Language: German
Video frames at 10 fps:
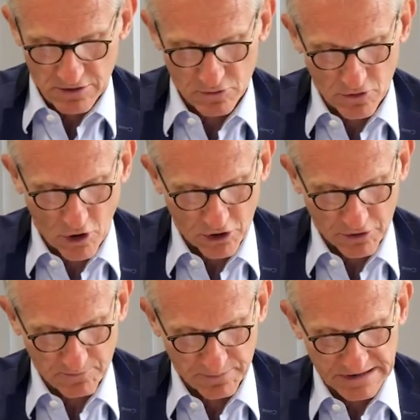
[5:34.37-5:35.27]
noch
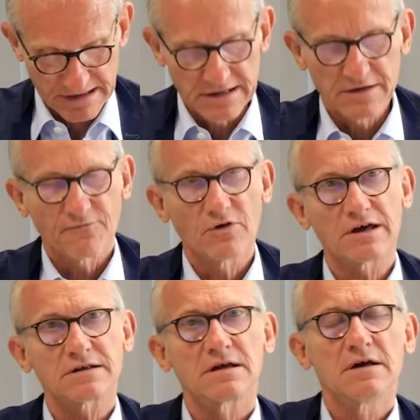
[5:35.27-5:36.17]
bedient
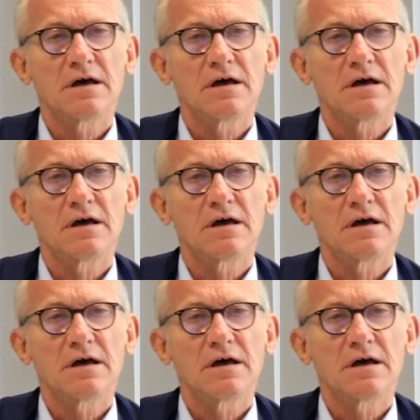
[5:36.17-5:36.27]
wird.